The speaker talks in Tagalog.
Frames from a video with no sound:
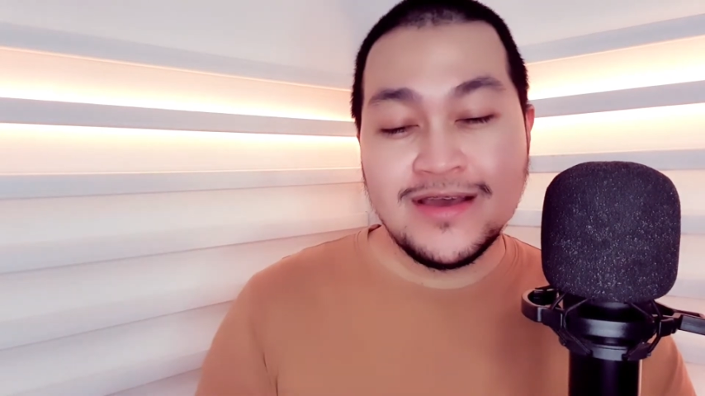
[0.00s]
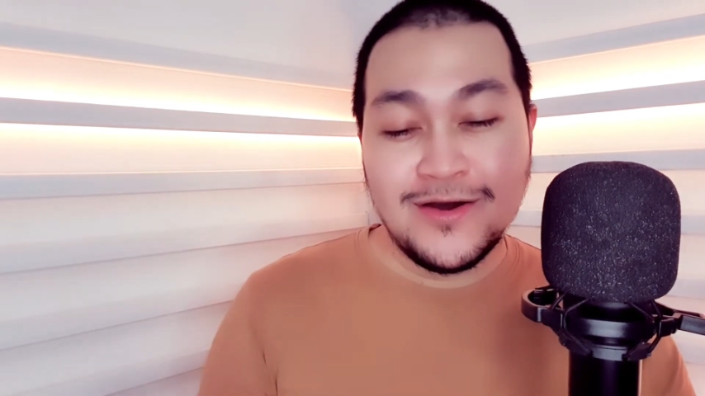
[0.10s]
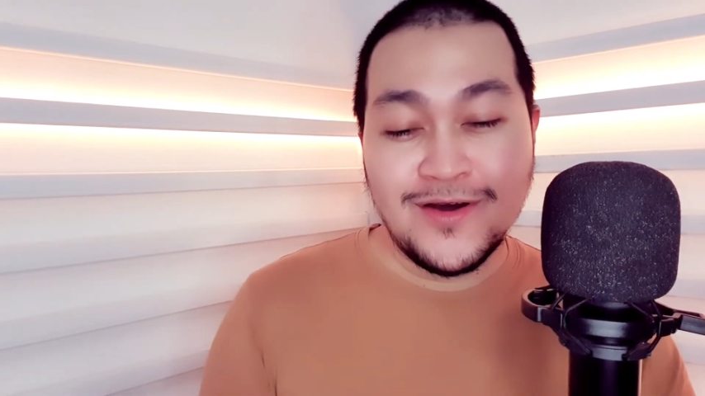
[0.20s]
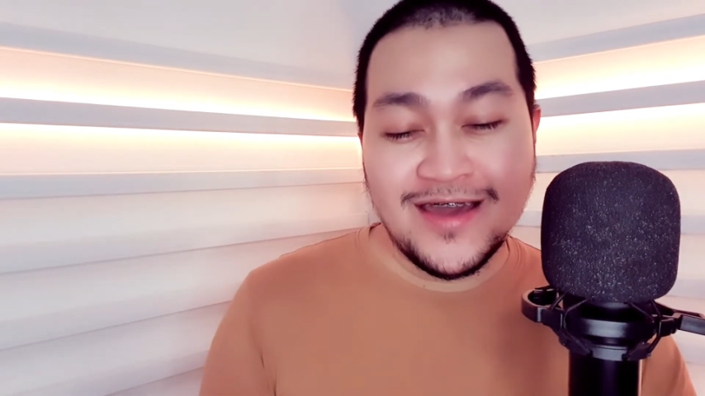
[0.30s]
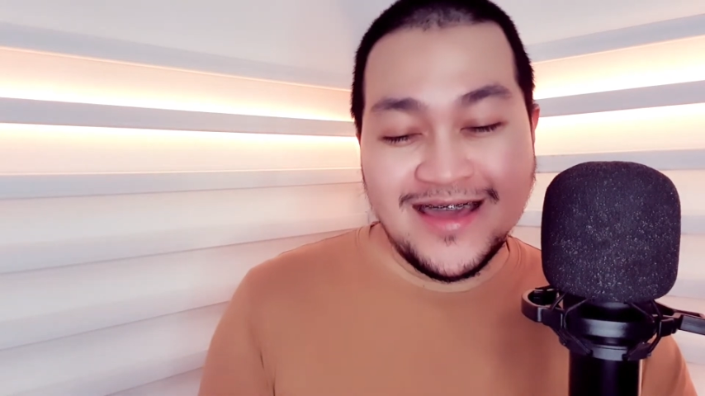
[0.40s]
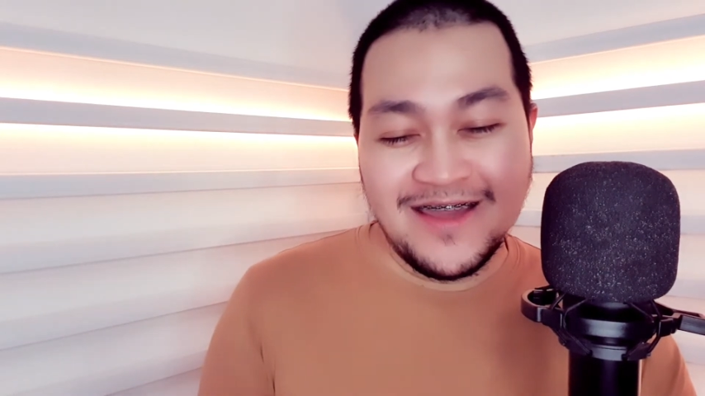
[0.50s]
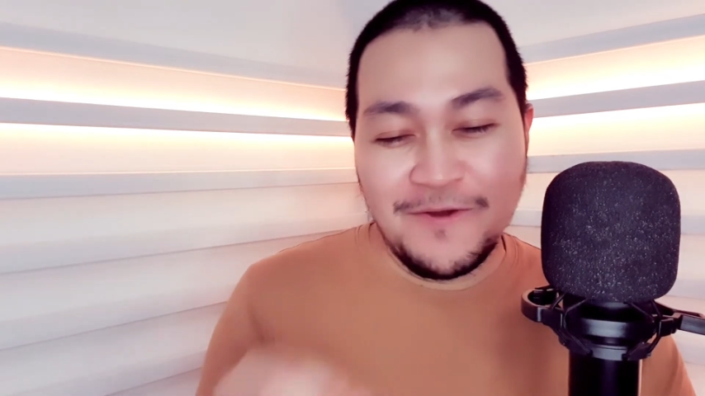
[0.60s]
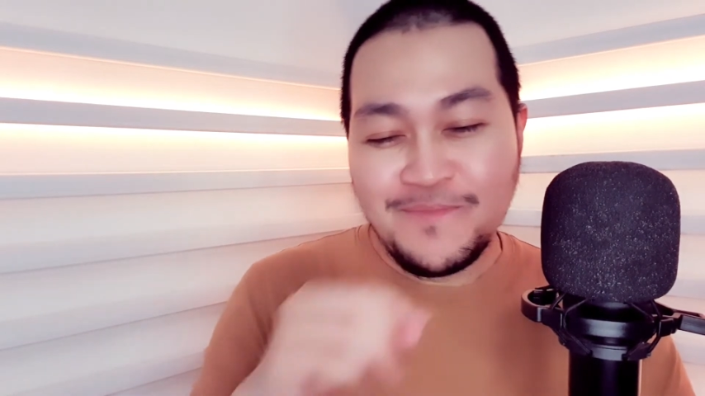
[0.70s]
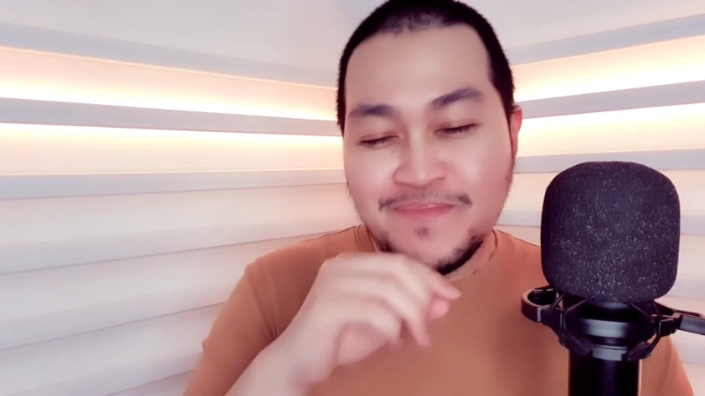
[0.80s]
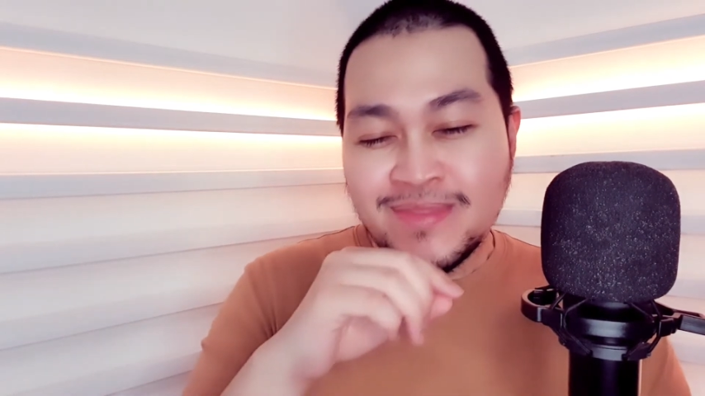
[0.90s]
Okay.
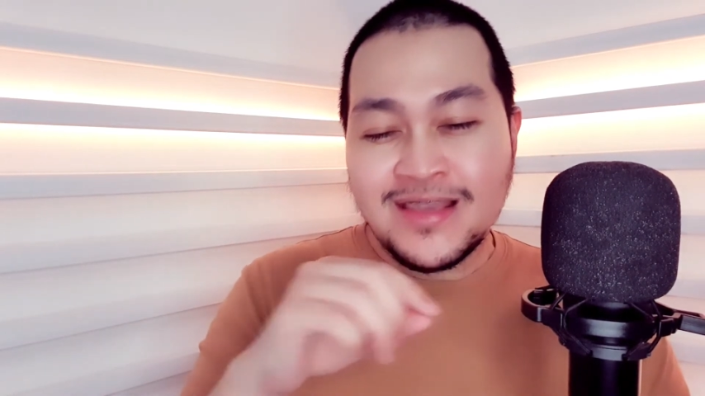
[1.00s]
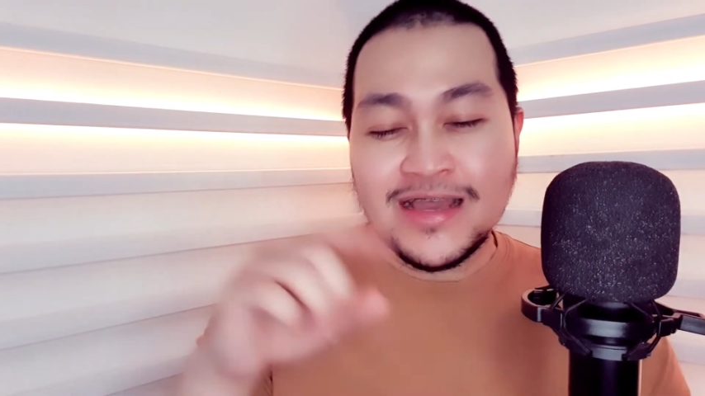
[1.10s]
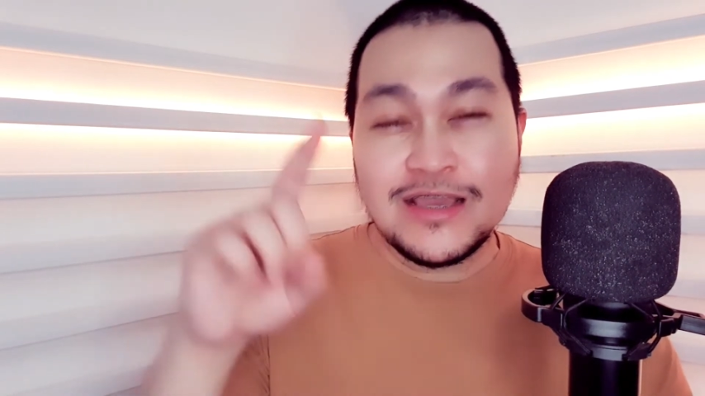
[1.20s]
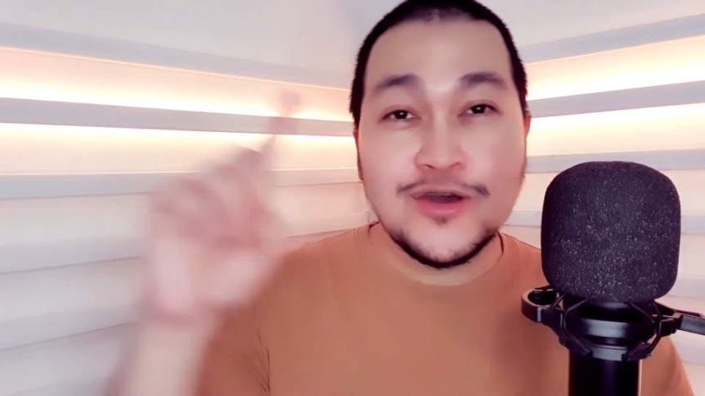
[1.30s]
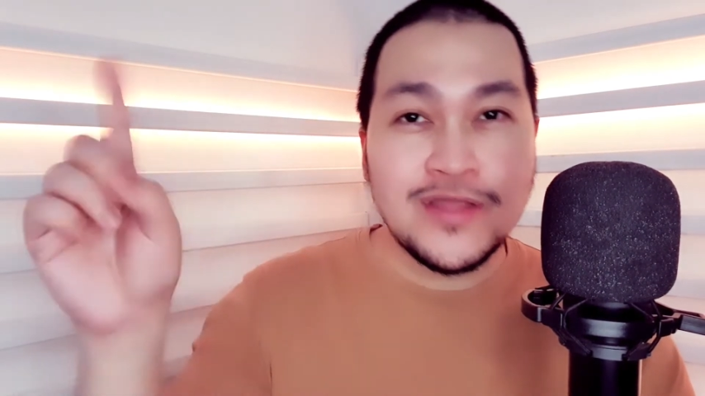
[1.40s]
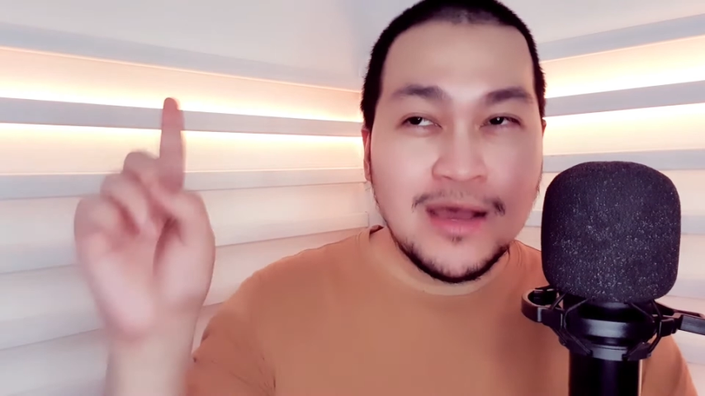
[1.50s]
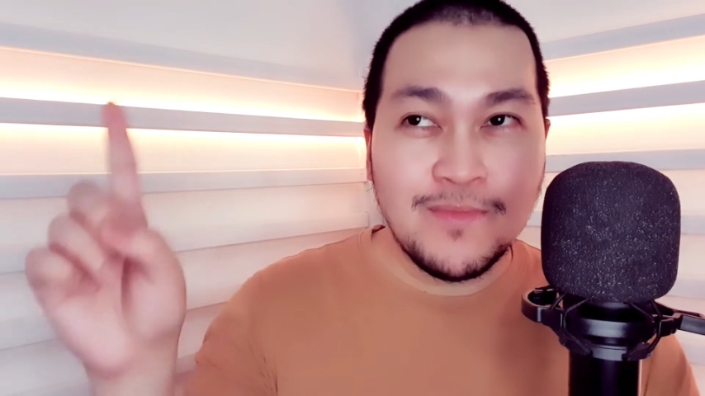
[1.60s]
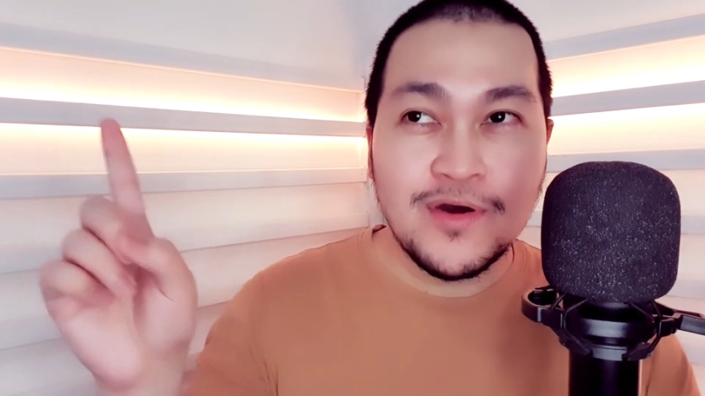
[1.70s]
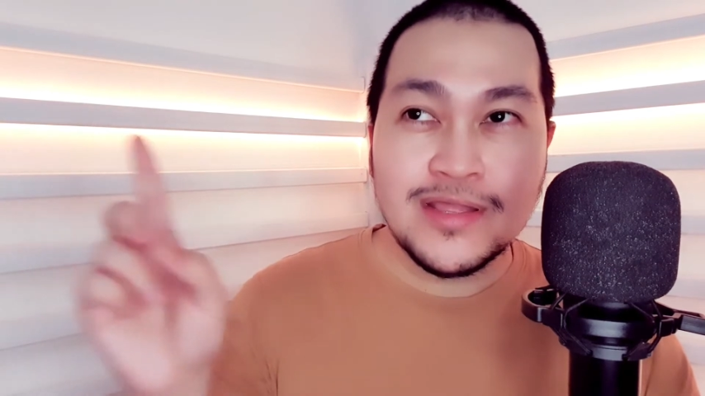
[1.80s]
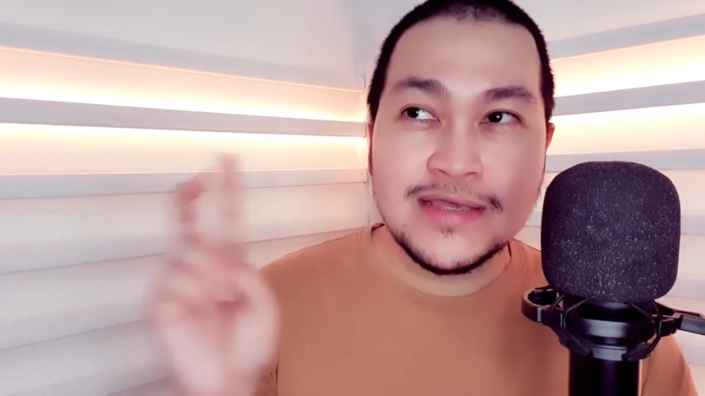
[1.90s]
Yon Amor.